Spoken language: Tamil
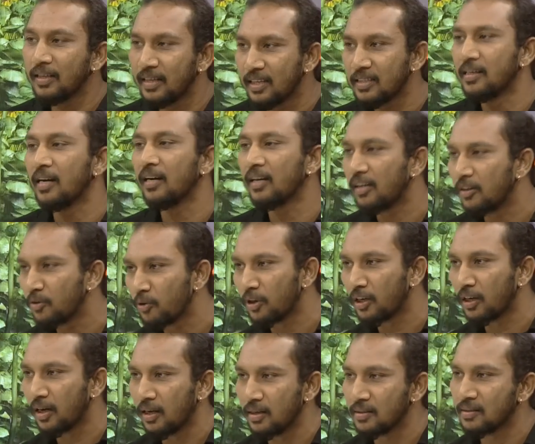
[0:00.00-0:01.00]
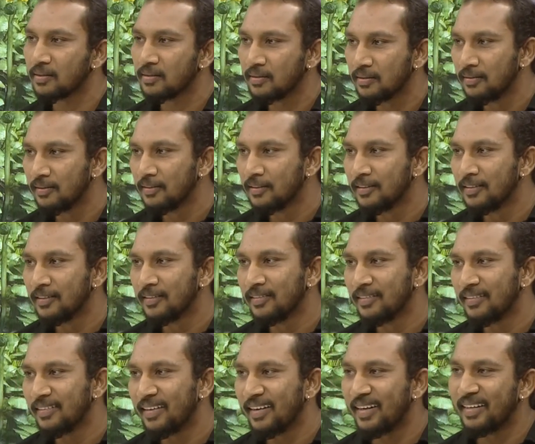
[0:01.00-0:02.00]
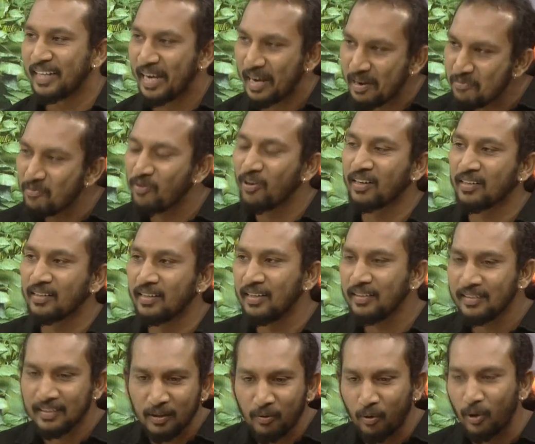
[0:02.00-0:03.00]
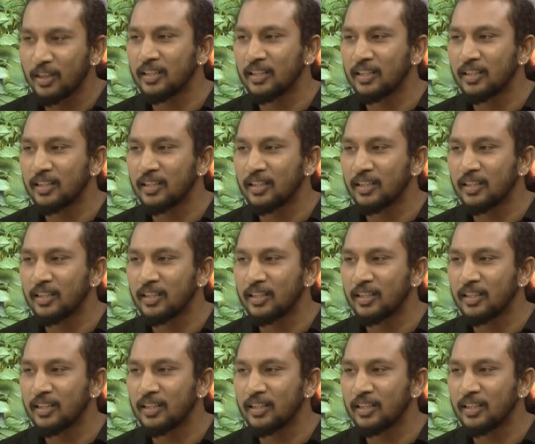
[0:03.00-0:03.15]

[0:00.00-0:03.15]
இஸ் டன் டூ ஹண்ட்ரட் ஹவர்ஸ் அண்ட் எய்ம் ஃபார் தட் தட் ஒன்